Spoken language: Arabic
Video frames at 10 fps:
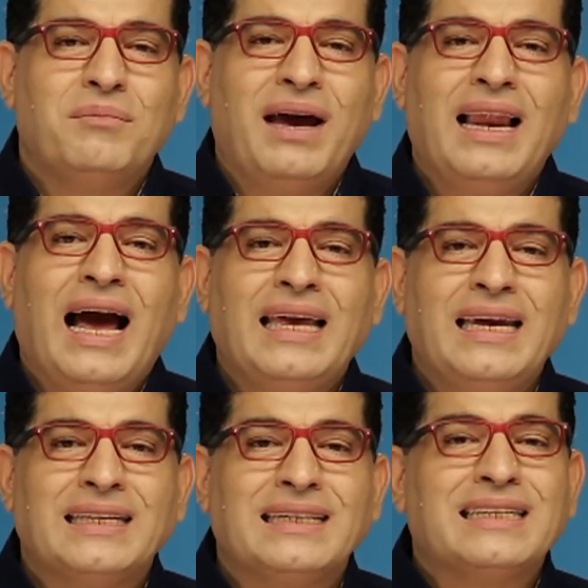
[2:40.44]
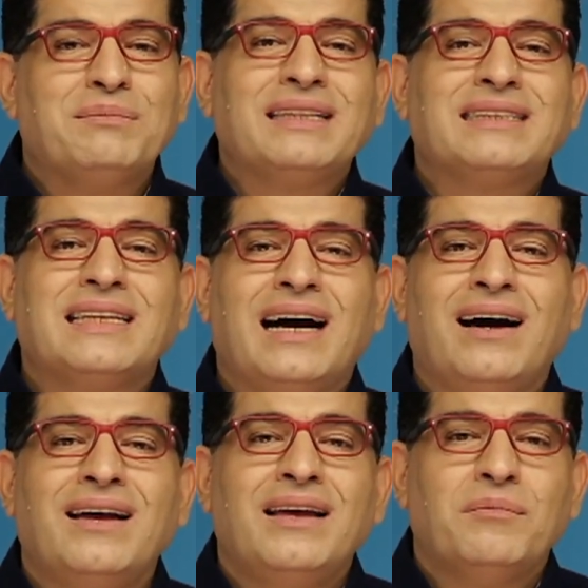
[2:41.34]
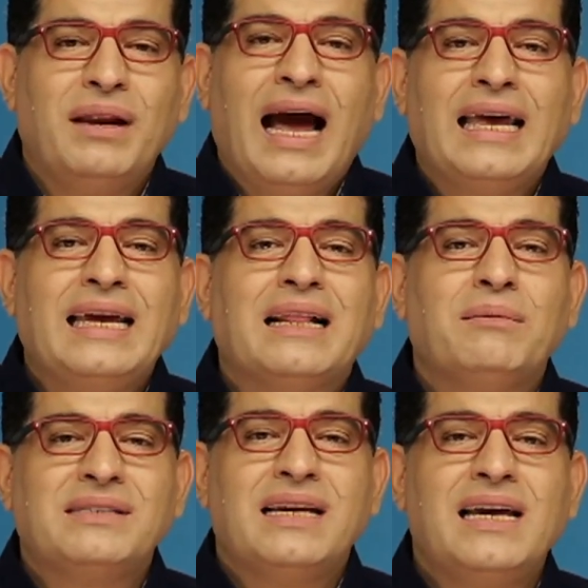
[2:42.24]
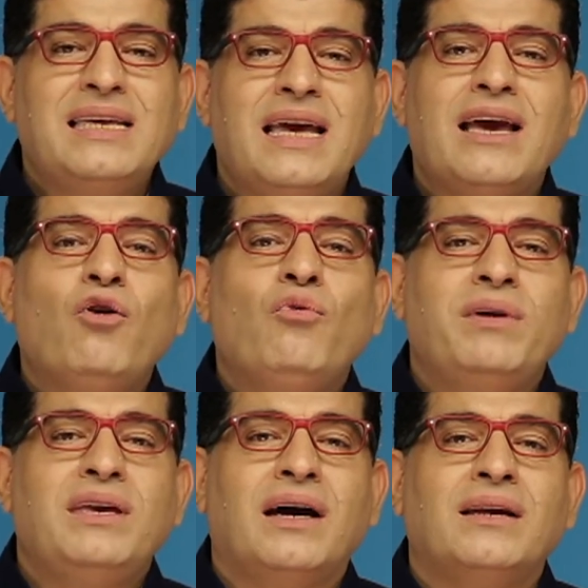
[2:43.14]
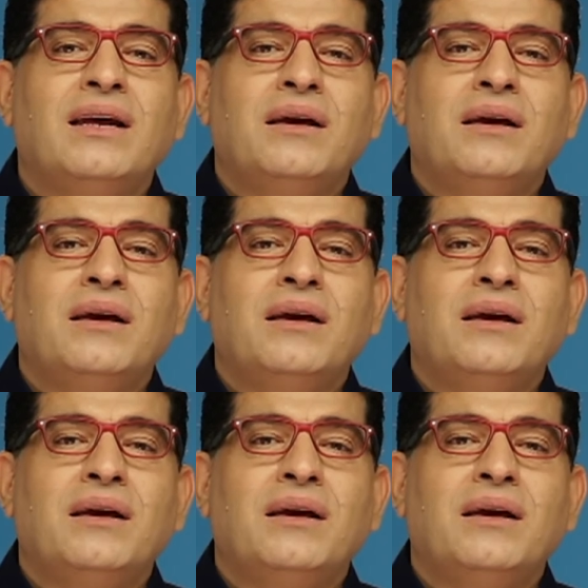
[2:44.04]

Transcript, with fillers: بهالحياه اتمتع بالحياه المسيحيه يوميا